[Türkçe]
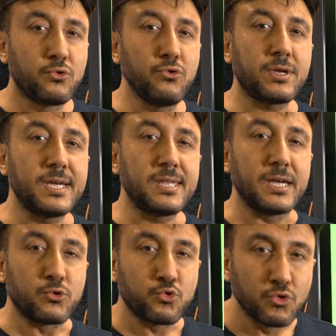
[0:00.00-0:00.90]

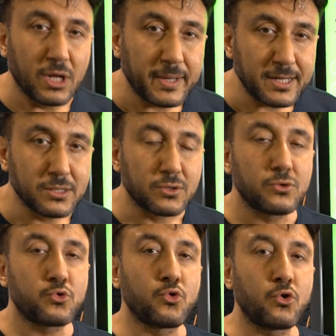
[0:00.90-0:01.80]
Türkiye'de sulamanın
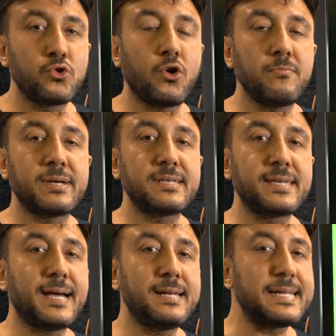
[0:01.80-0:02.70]
sorun olmadığı
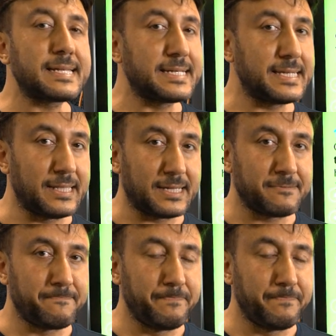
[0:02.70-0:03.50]
yerler kıyılar.